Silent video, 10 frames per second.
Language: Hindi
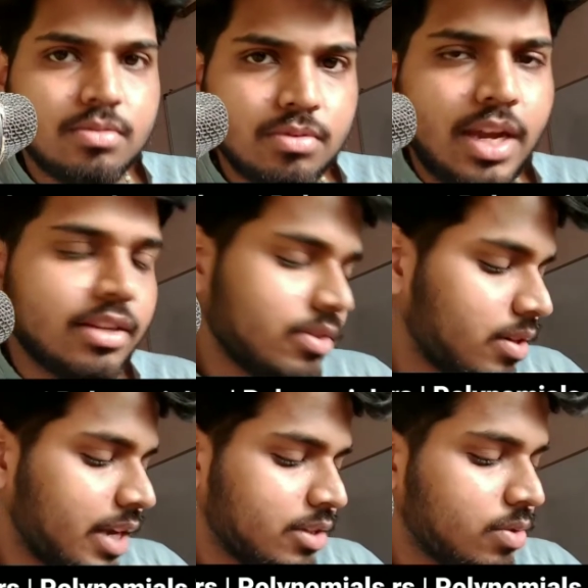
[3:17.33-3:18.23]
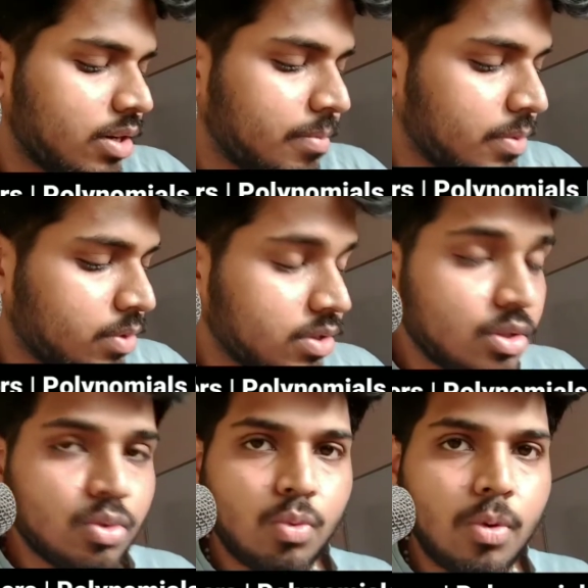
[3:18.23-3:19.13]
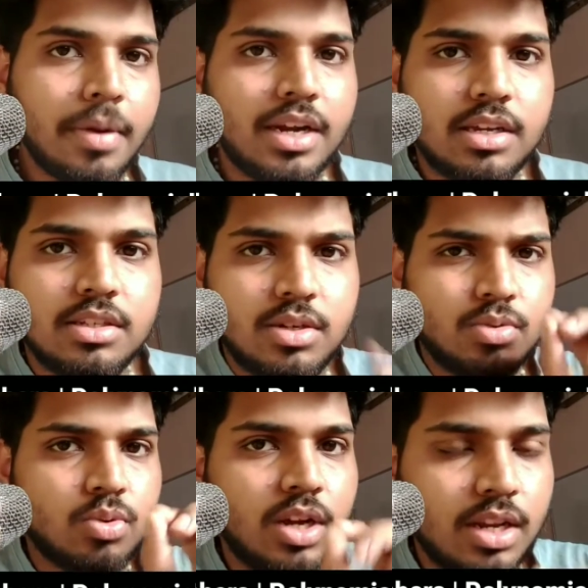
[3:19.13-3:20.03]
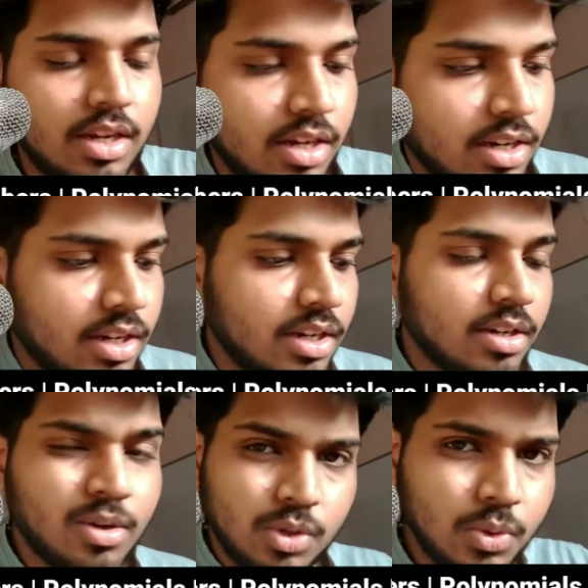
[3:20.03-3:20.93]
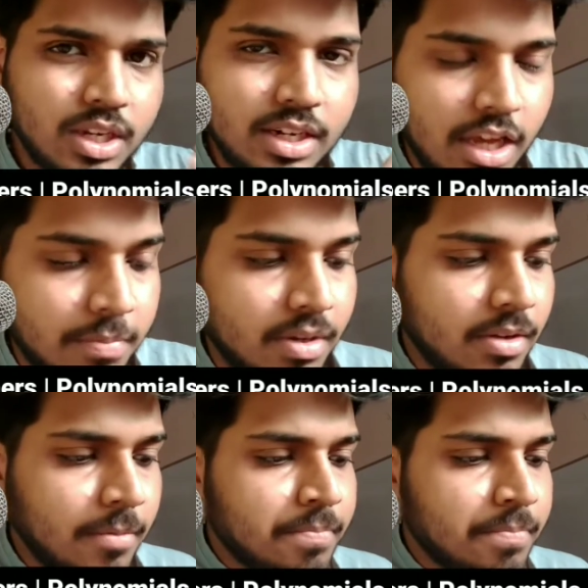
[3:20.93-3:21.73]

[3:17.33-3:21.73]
नेचुरल नेचुरल नंबर भी हो सकता है तो वो मार्क कीजिए वो थोड़ा अलग लगने लगे यूनिक टाइप है